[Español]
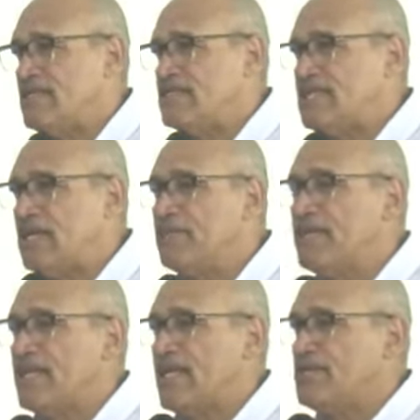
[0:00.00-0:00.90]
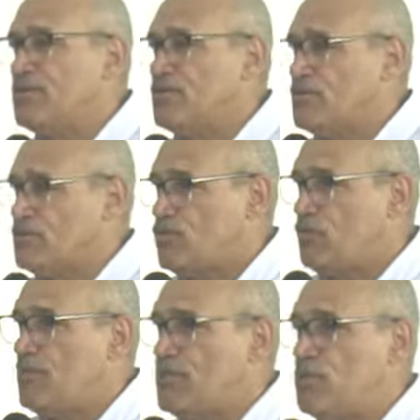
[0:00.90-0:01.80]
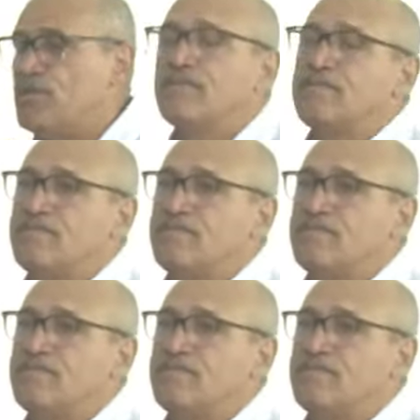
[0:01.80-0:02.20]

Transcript: diciembre del año 2002.